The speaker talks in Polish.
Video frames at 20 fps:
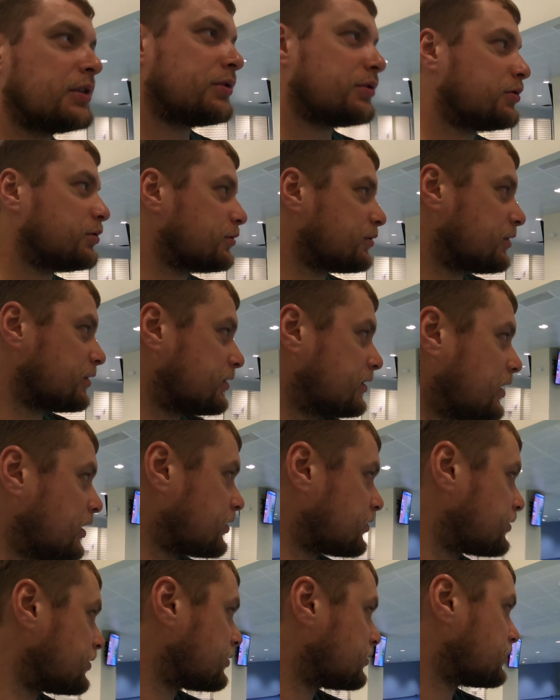Dużo,
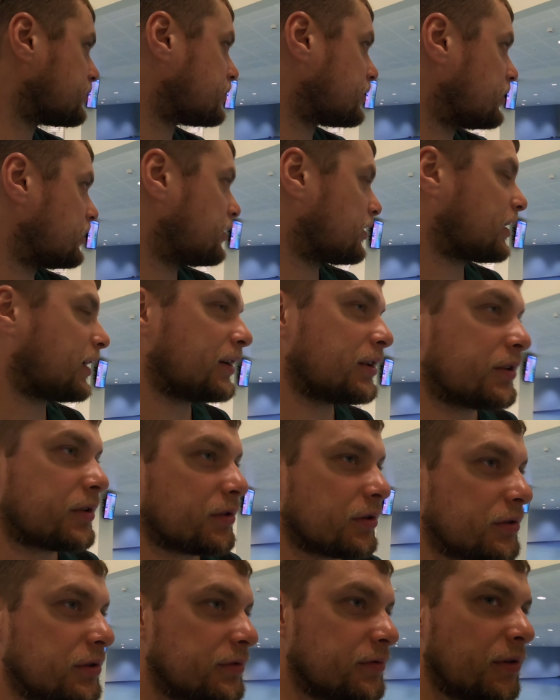strasznie dużo lokali
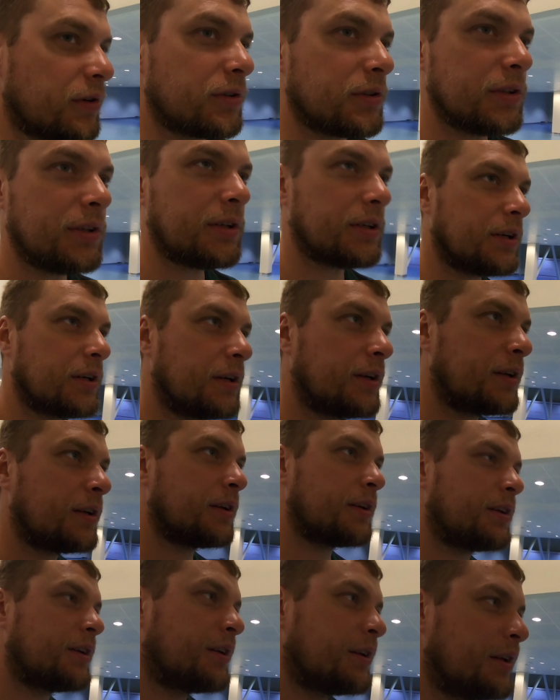stoi wolnych.
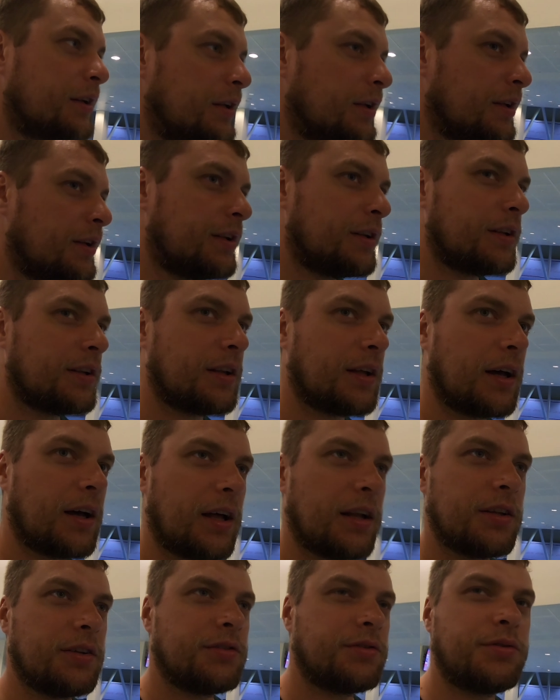
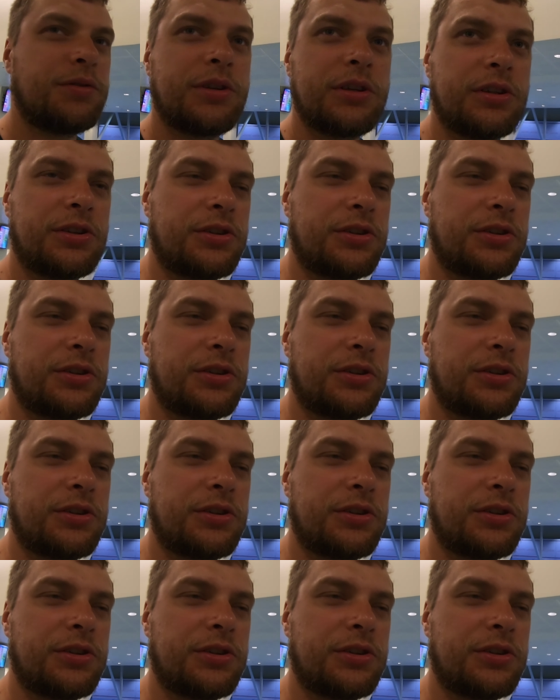Ale z drugiej